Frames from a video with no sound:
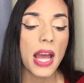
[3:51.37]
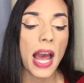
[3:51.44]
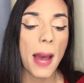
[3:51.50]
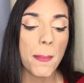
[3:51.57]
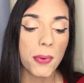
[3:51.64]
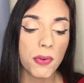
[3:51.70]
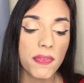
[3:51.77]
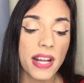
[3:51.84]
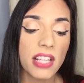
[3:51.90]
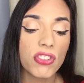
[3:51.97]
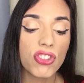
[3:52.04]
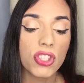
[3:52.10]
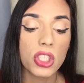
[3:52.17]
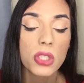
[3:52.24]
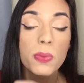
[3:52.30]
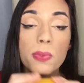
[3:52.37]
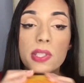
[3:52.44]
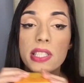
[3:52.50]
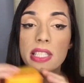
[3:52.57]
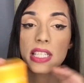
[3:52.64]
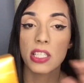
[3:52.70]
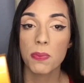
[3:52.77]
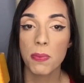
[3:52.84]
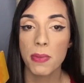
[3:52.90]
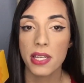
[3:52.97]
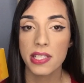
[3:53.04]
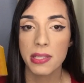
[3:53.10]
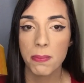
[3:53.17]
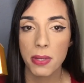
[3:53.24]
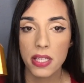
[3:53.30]
Aprovadíssimo, assim, as
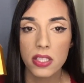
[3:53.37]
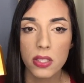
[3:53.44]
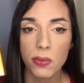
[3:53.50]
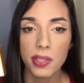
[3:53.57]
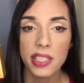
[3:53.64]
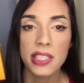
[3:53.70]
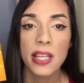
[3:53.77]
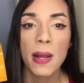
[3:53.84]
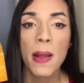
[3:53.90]
primeiras impressões.